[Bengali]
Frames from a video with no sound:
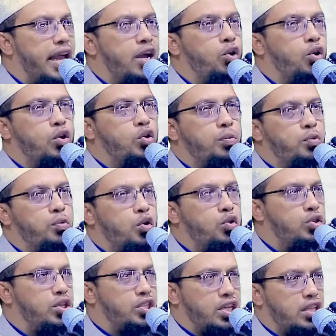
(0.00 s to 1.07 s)
এগুলো খুব
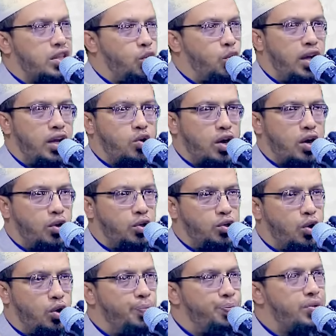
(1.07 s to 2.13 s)
গুরুত্বের সাথে উল্লেখ করা
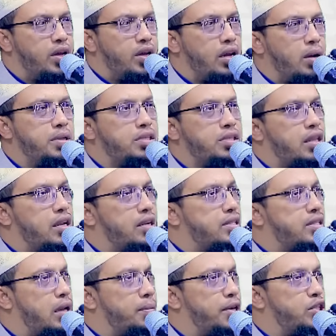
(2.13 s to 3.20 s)
হতো নবী
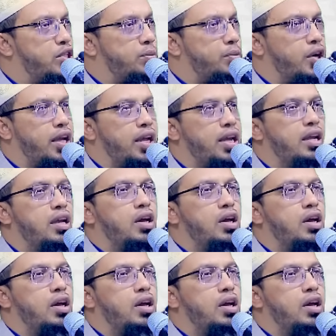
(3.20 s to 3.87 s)
সাল্লাহ সাল্লামের জীবনে